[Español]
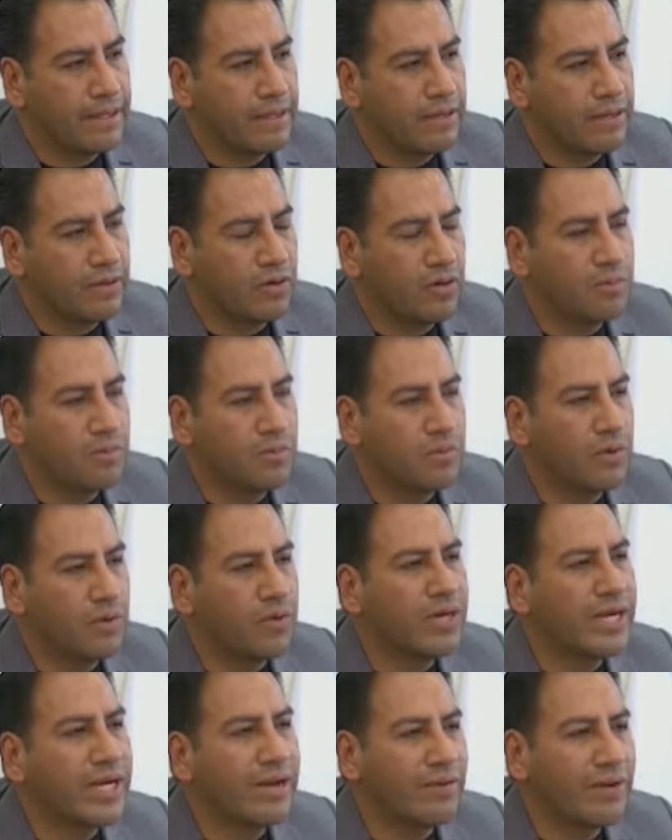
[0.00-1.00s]
como
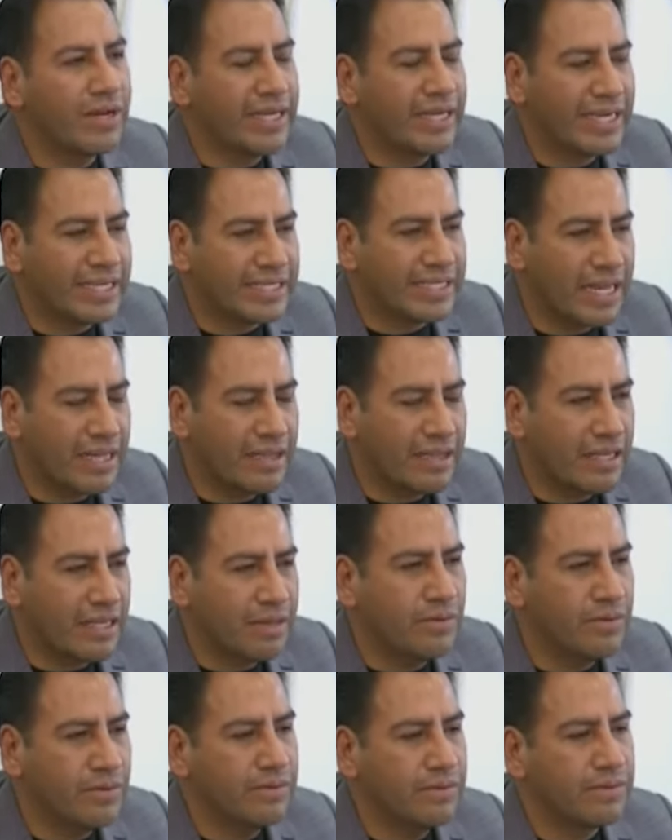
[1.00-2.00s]
órgano
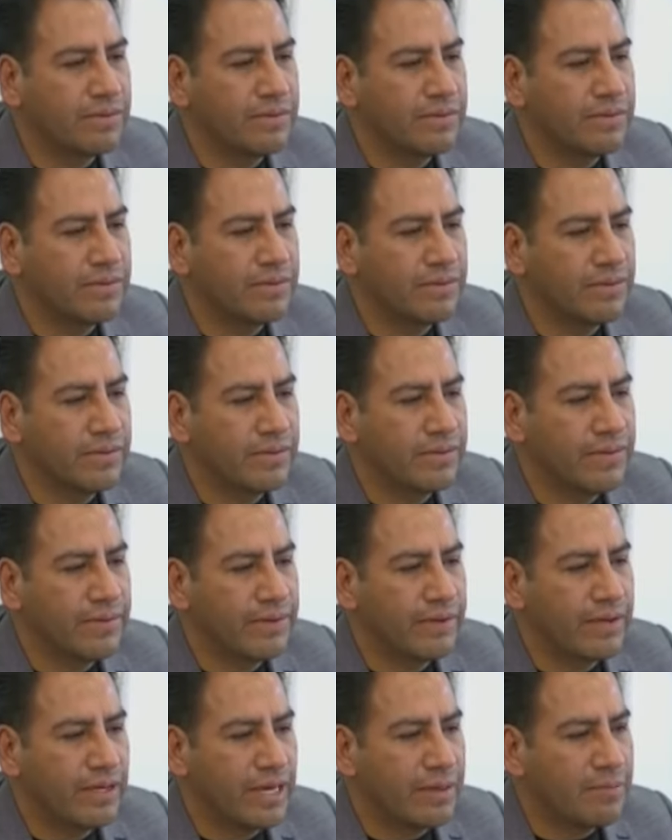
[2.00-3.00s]
legislativo
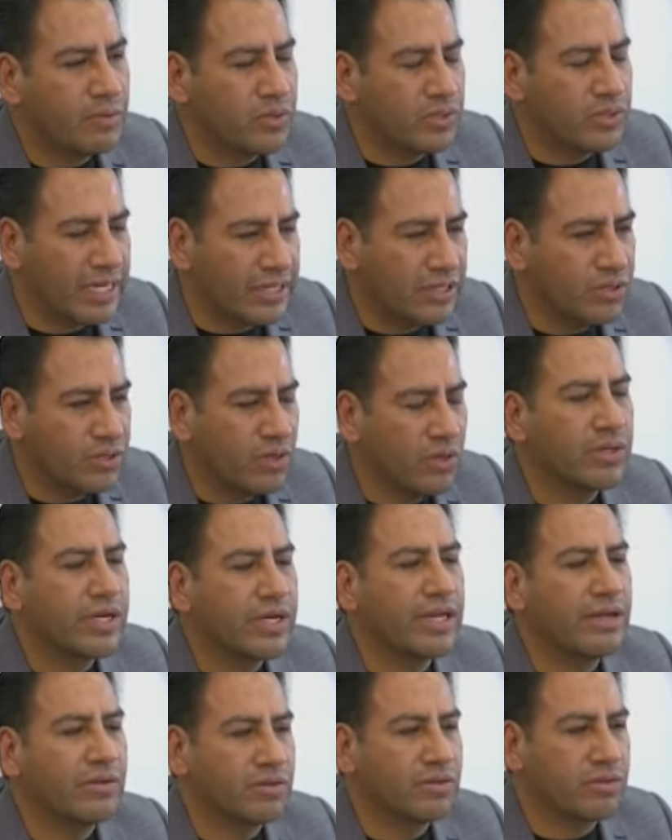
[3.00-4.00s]
hemos hecho lo que
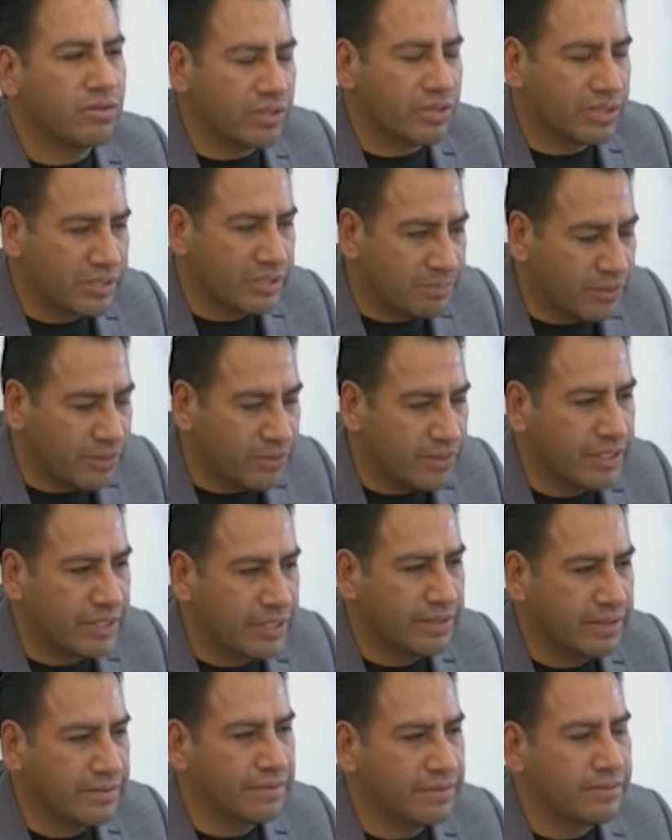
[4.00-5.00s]
nos corresponde.
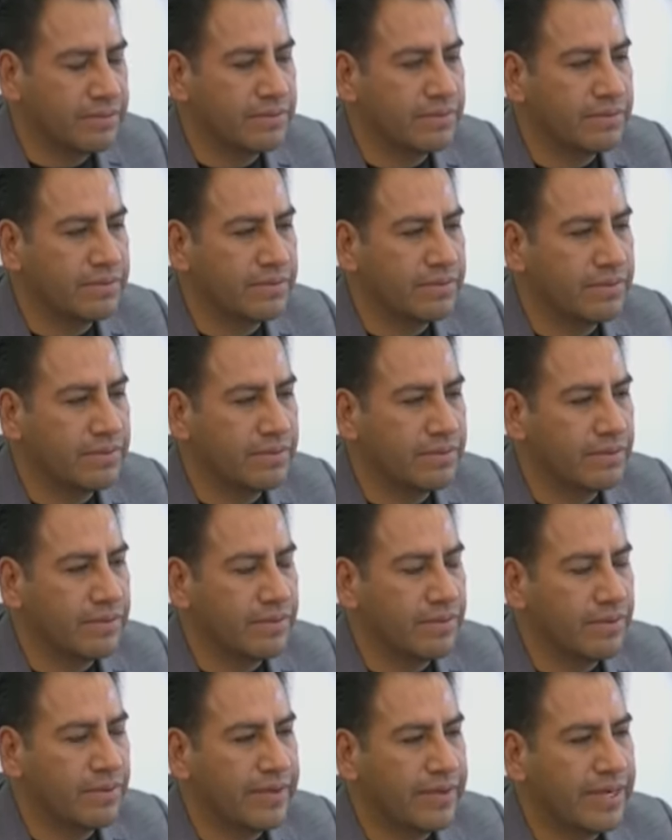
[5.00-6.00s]

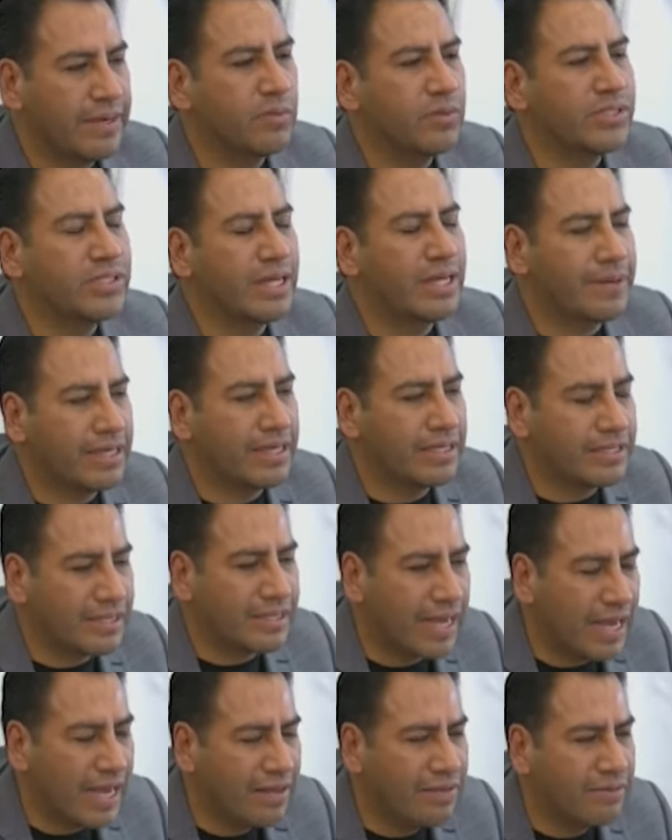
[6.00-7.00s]
Hemos
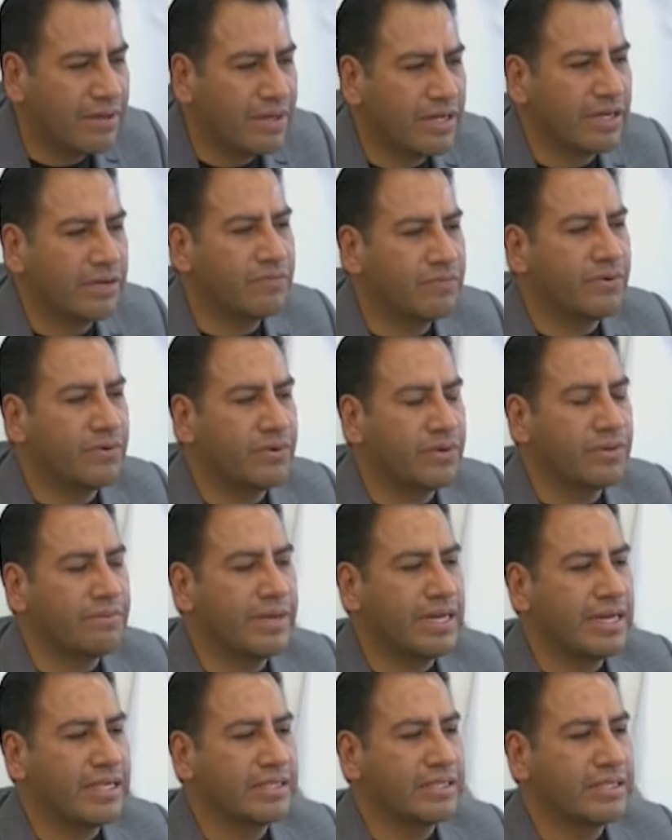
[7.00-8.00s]
avanzado en
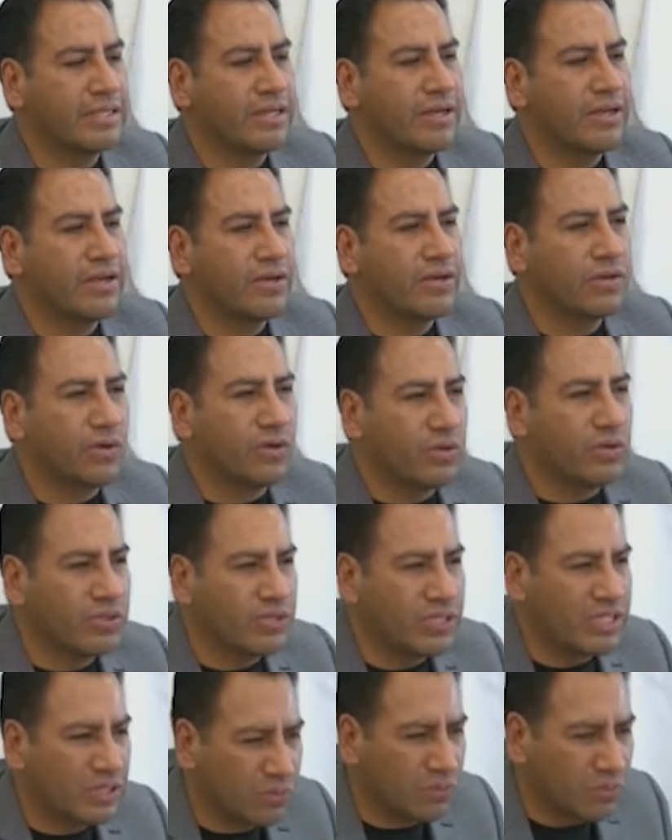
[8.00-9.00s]
reformas
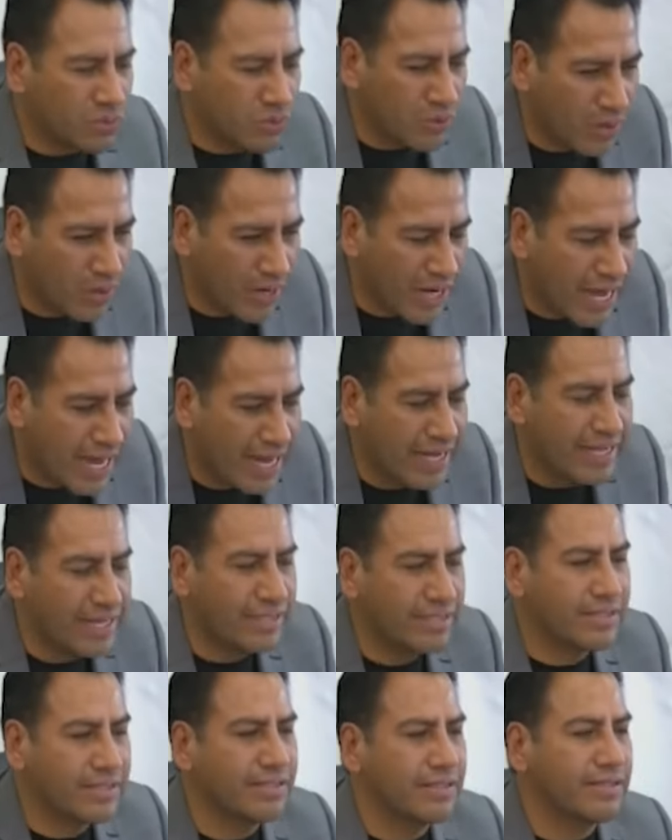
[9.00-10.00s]

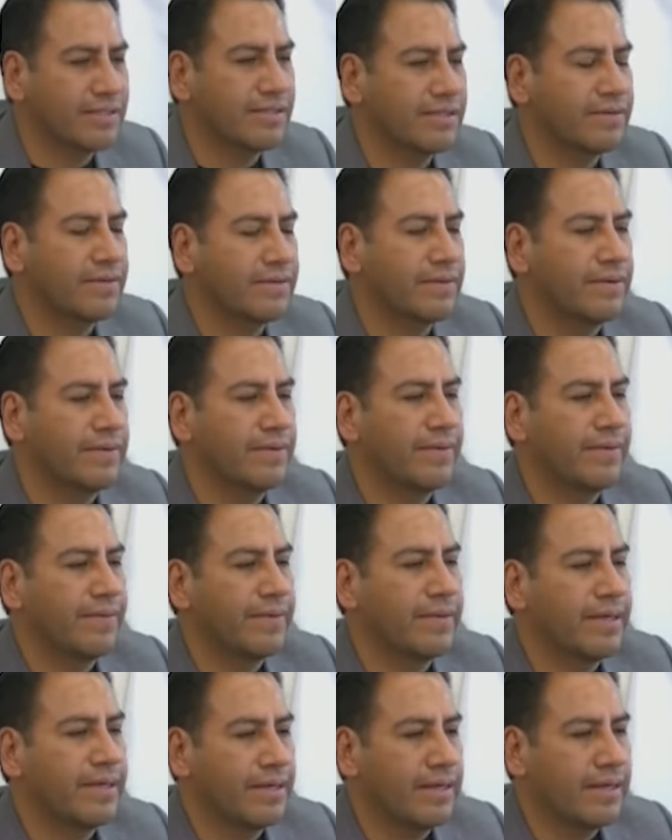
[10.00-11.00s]
constitucionales
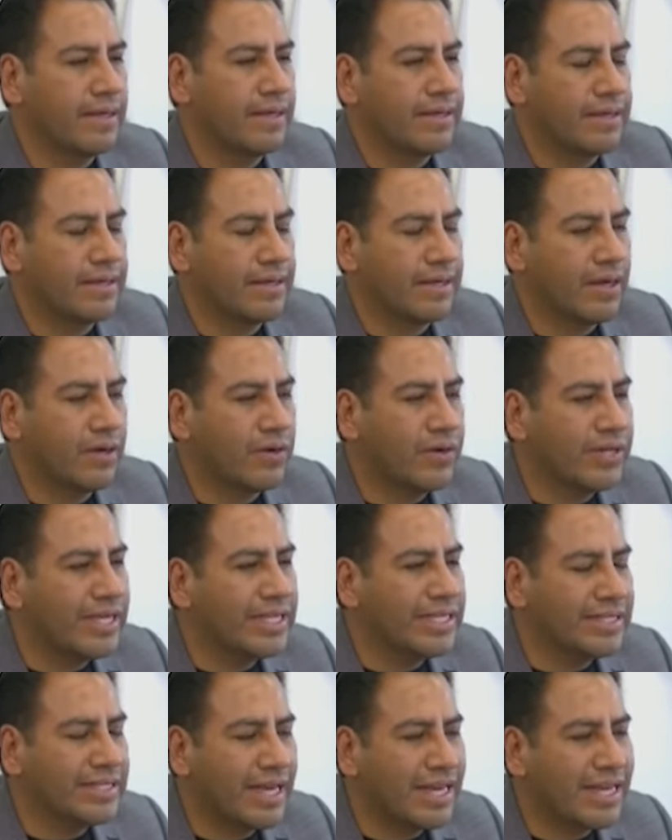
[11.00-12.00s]
que hoy
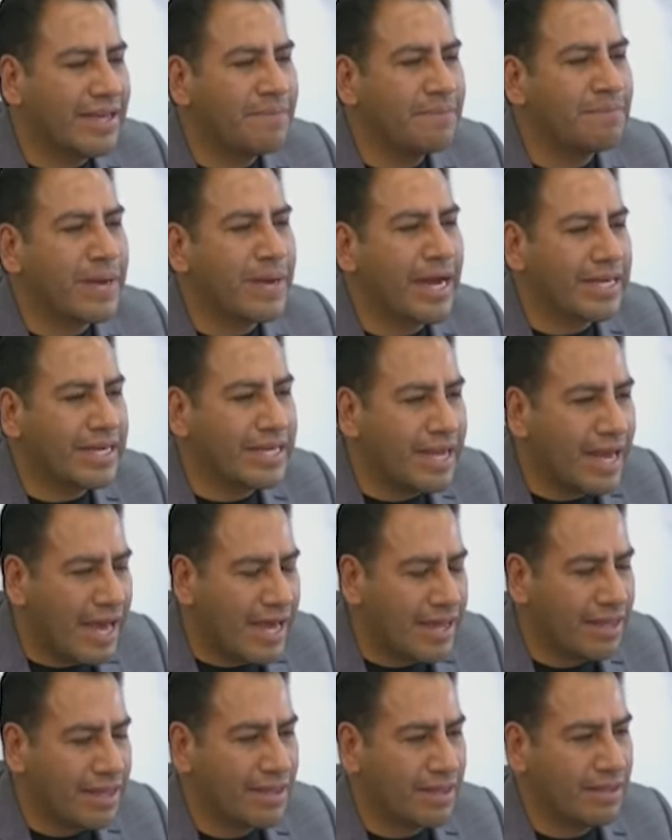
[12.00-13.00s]
están en
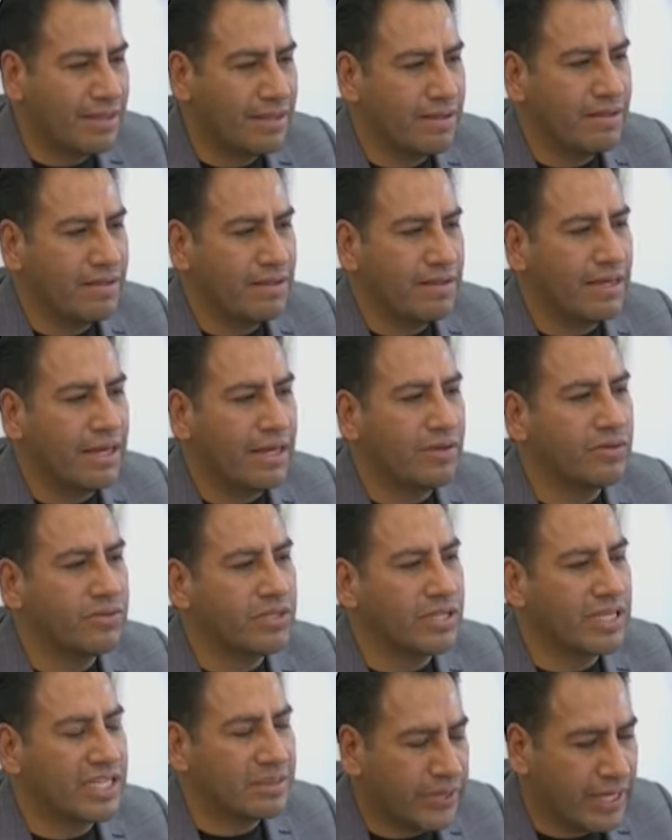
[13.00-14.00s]
paridad en los
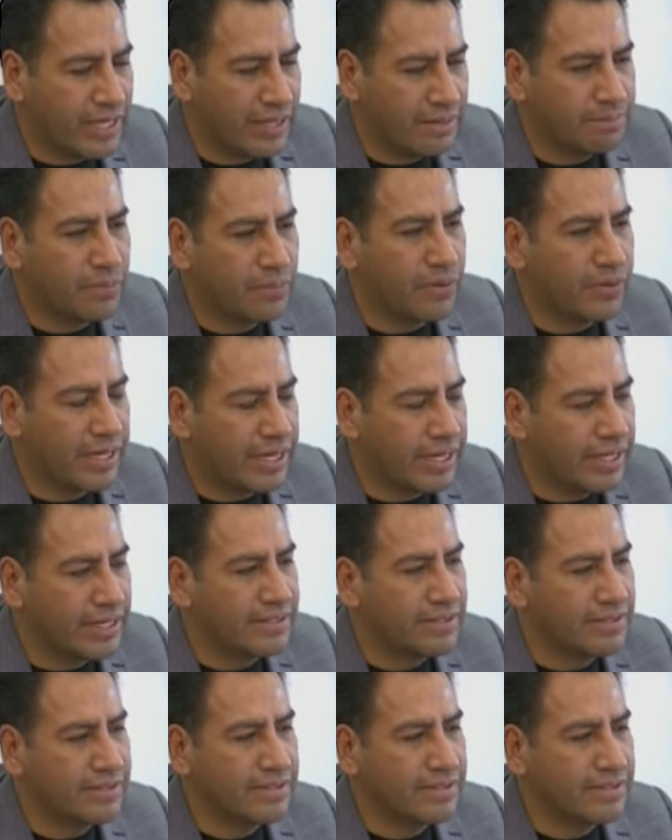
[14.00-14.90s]
tres poderes.